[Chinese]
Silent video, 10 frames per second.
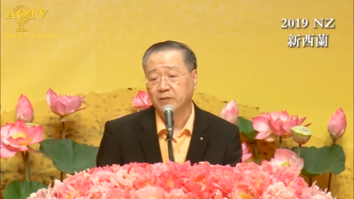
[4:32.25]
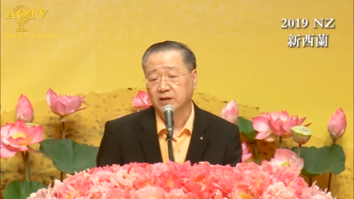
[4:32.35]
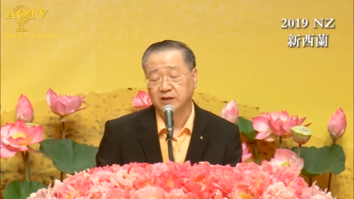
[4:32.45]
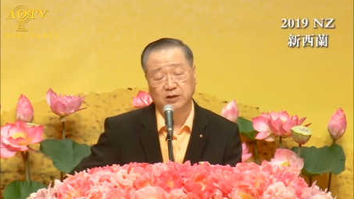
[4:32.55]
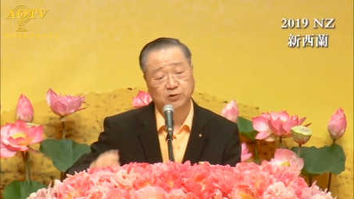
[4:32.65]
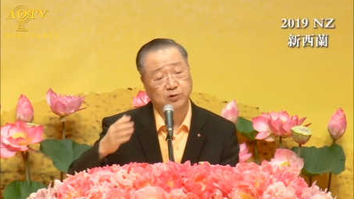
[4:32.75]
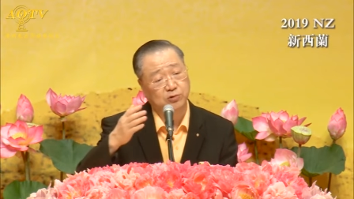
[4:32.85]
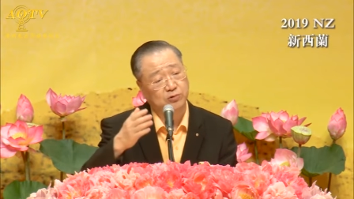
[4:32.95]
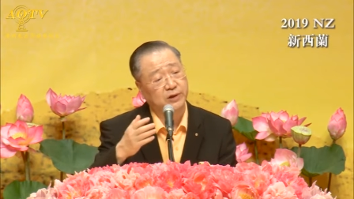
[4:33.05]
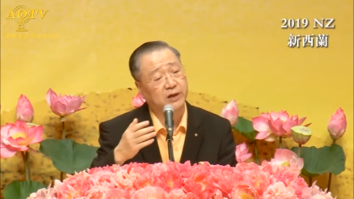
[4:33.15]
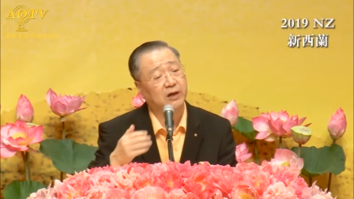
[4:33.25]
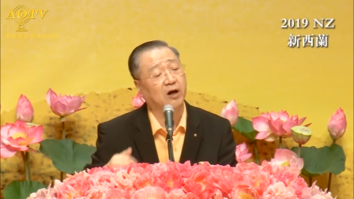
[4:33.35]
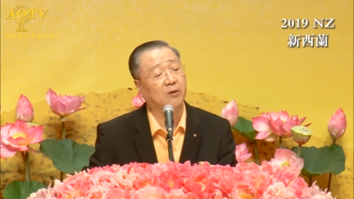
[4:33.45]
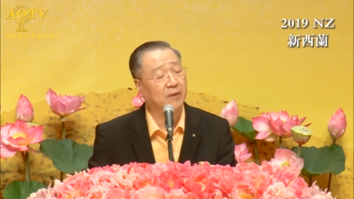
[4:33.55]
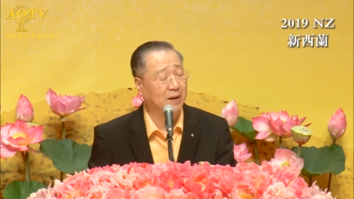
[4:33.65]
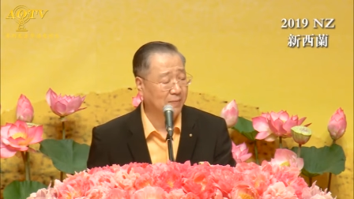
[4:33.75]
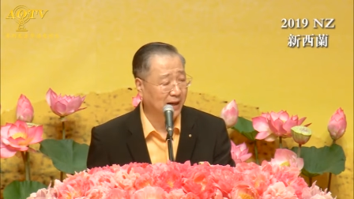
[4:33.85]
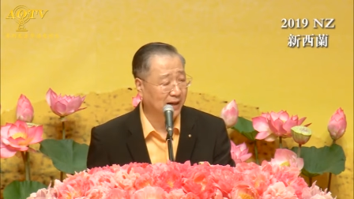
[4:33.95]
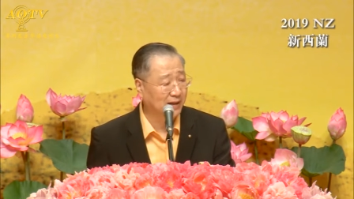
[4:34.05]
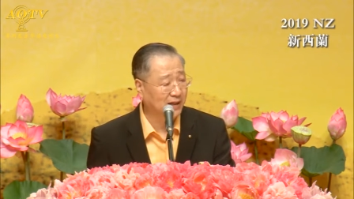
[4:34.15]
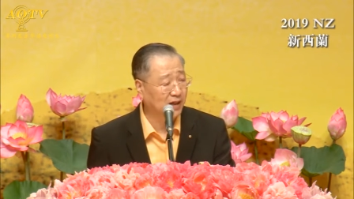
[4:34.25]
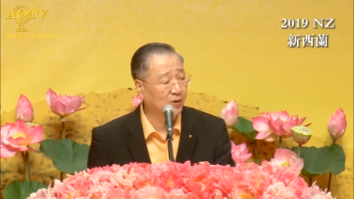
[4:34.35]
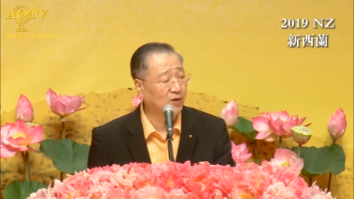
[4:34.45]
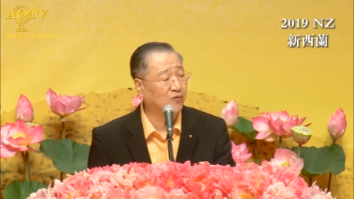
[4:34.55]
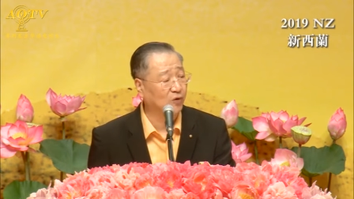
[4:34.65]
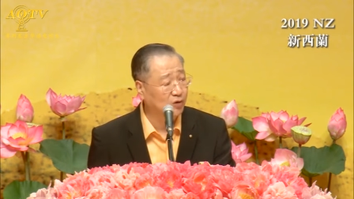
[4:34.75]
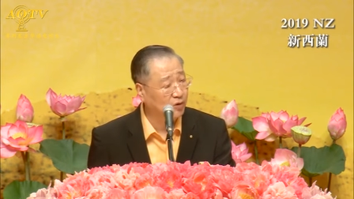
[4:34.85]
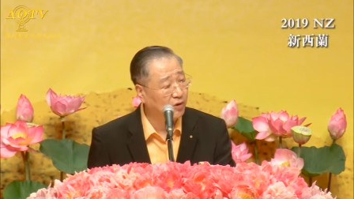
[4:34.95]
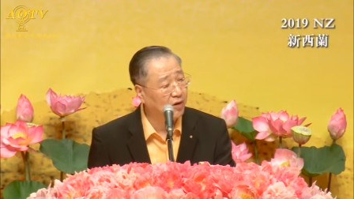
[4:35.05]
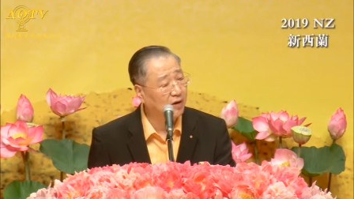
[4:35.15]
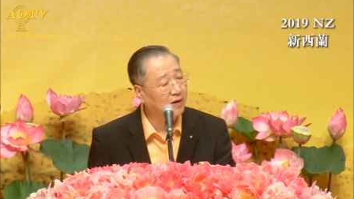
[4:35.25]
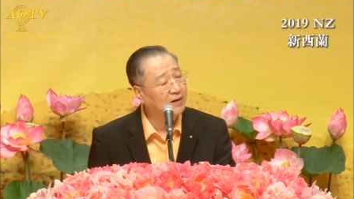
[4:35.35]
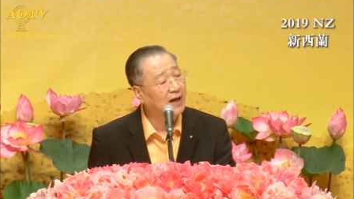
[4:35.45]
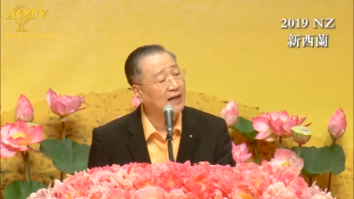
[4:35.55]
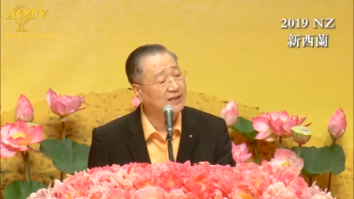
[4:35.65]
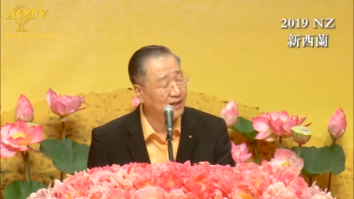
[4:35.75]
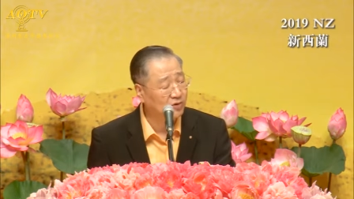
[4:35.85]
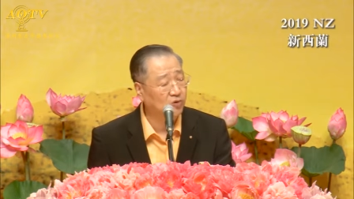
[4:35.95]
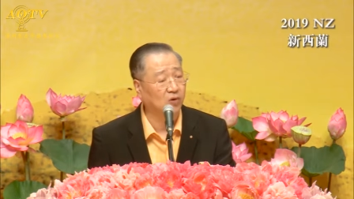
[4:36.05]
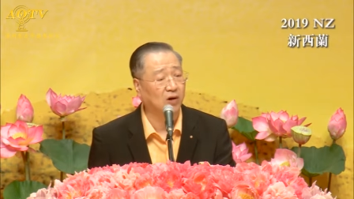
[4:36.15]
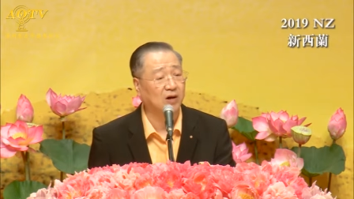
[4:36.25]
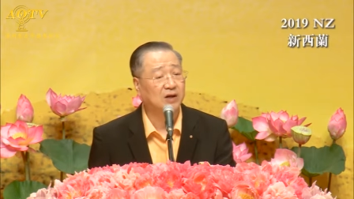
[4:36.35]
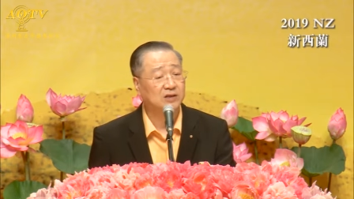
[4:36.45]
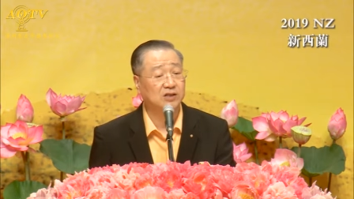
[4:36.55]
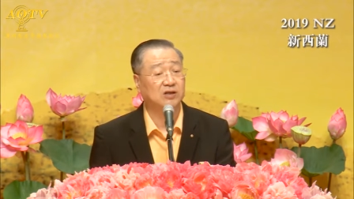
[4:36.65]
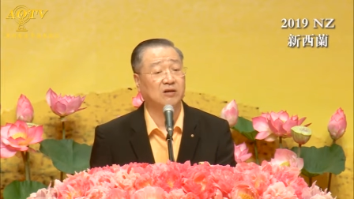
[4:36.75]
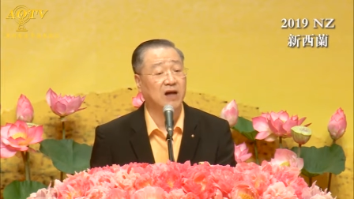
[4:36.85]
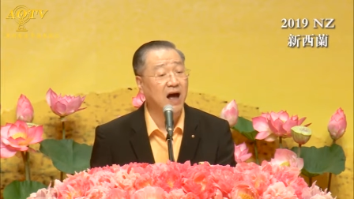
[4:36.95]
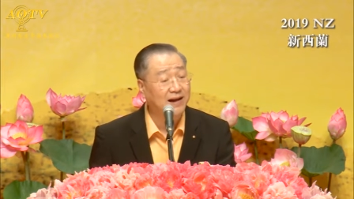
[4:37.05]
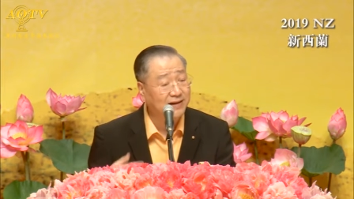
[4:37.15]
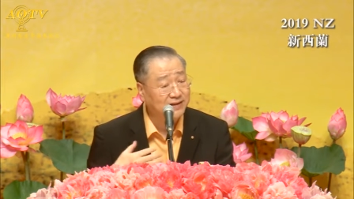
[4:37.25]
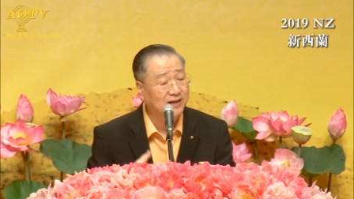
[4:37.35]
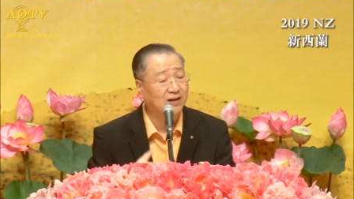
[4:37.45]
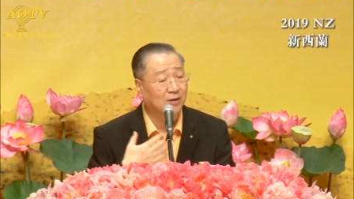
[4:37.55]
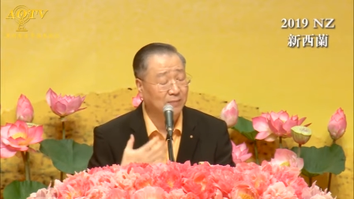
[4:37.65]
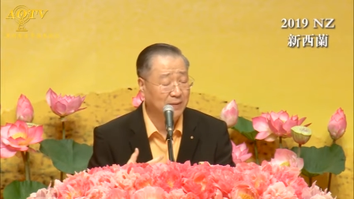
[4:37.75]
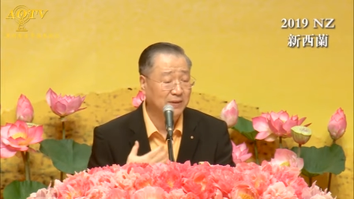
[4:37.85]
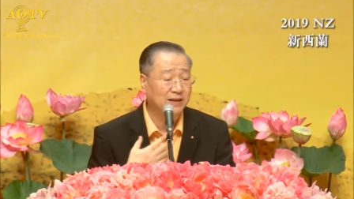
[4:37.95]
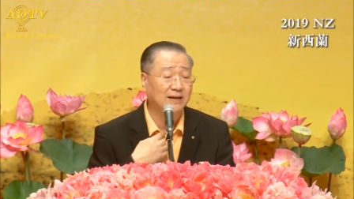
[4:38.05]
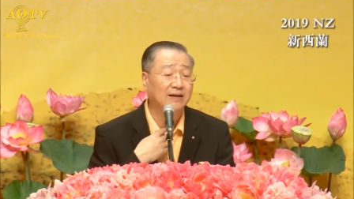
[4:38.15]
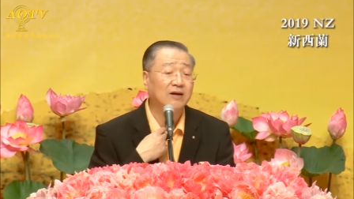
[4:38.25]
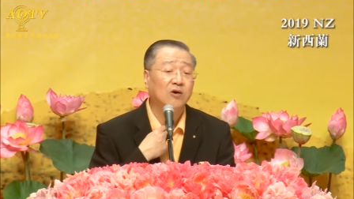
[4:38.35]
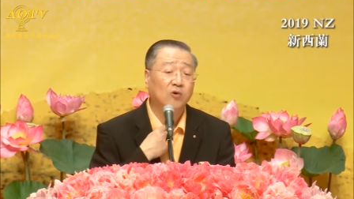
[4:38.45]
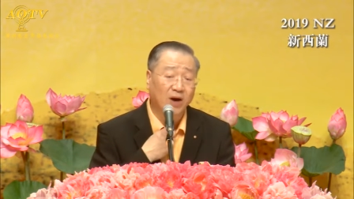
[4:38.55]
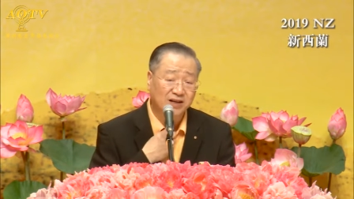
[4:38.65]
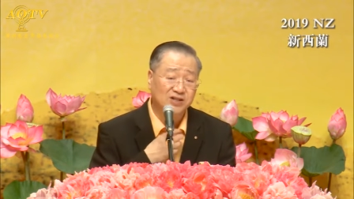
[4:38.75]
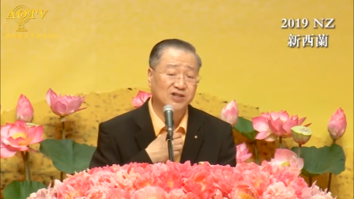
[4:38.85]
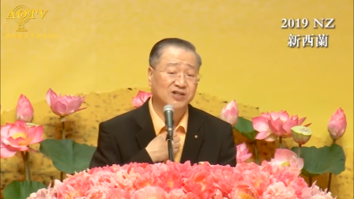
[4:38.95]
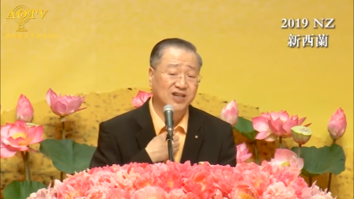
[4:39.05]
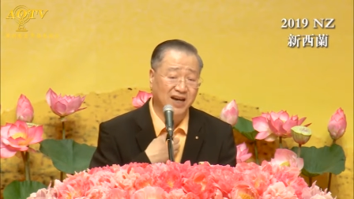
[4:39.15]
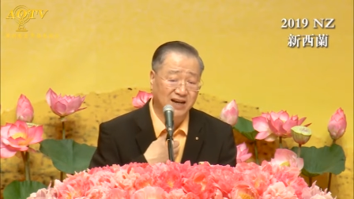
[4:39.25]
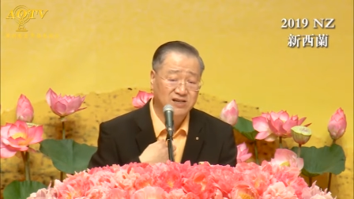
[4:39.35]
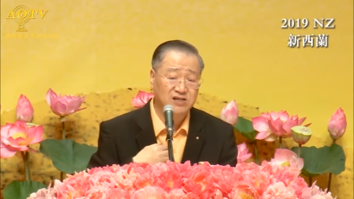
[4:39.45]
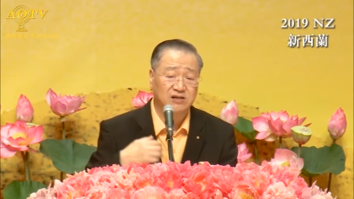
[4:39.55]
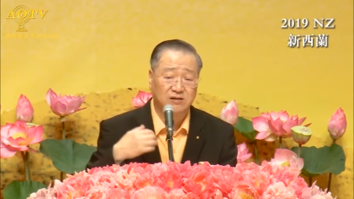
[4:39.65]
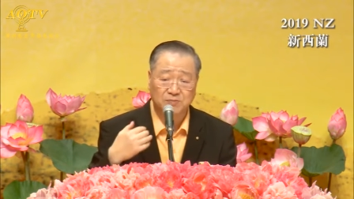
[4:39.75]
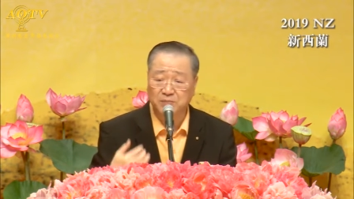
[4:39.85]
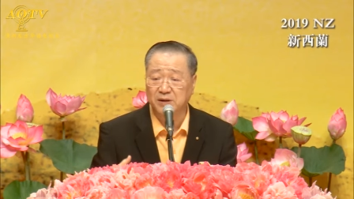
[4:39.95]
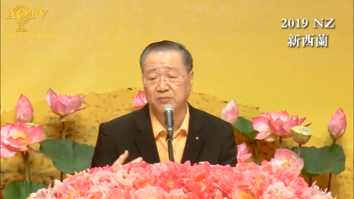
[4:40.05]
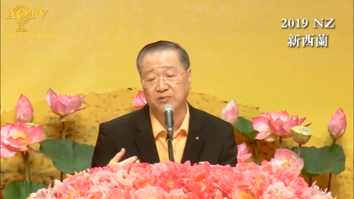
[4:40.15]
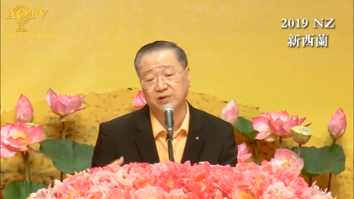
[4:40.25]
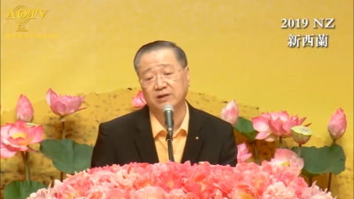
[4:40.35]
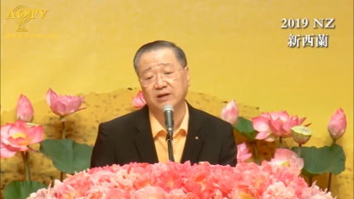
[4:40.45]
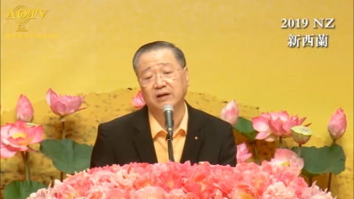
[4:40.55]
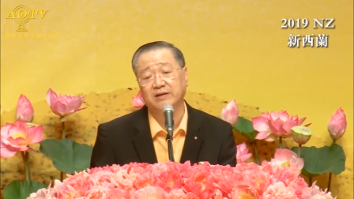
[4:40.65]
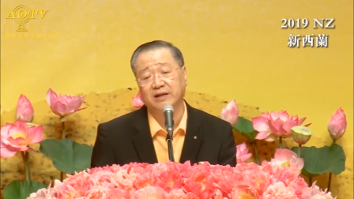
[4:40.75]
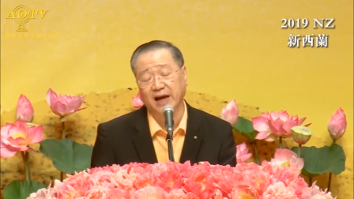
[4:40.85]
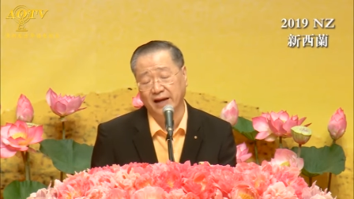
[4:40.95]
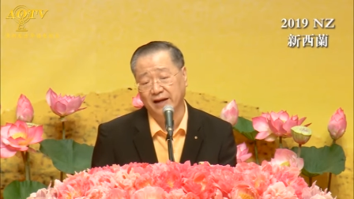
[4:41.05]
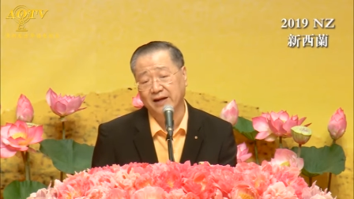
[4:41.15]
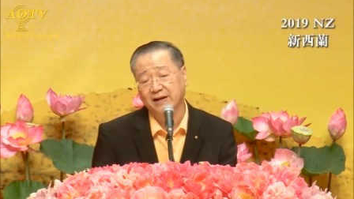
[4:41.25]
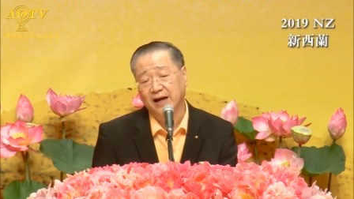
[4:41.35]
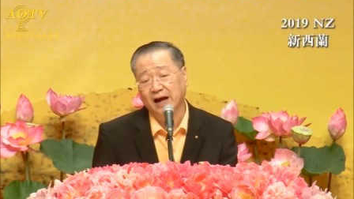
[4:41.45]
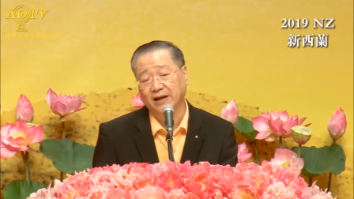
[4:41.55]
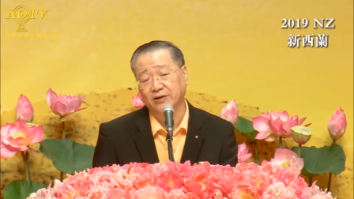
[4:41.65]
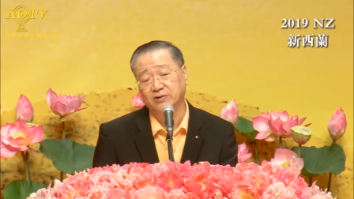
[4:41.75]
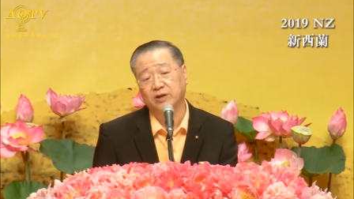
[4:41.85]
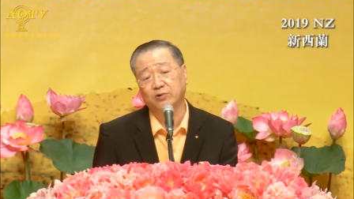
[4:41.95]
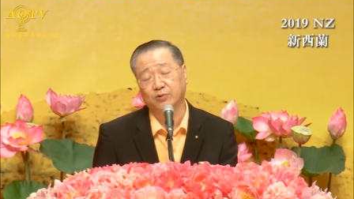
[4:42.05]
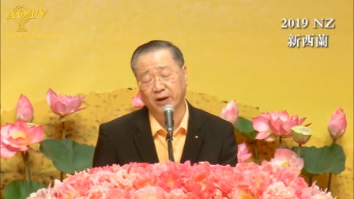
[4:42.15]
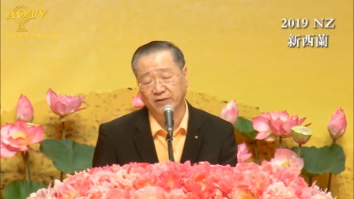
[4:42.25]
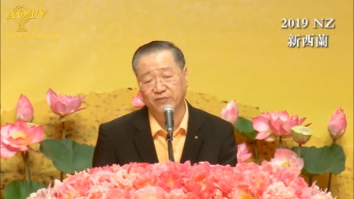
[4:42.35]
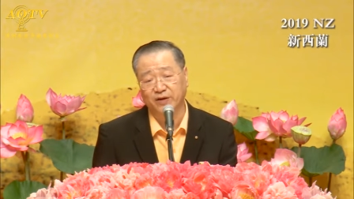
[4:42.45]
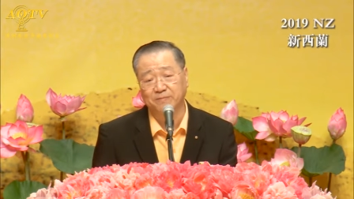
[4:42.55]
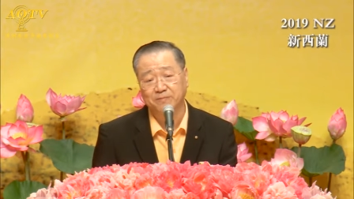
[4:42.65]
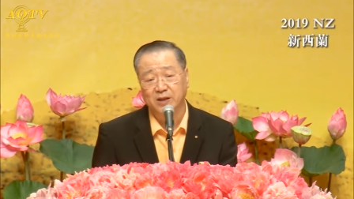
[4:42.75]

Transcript: 想去度一个老妈妈，因为佛陀看因果，知道他跟这个老妈妈的关系前世并不是太啊有这种缘分，